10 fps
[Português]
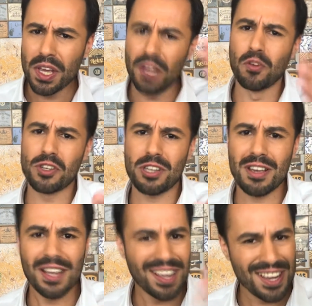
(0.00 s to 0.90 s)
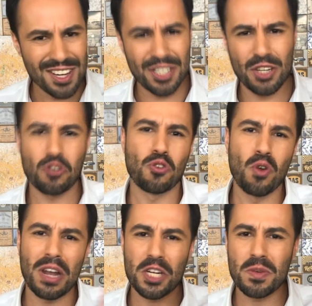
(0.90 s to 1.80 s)
E você,
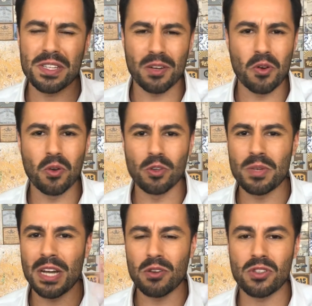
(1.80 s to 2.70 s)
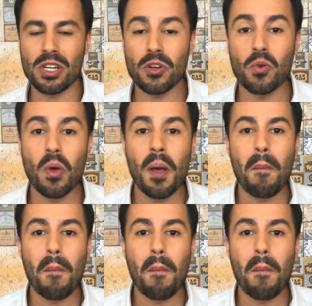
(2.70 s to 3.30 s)
gestor, administrador condominial, síndico,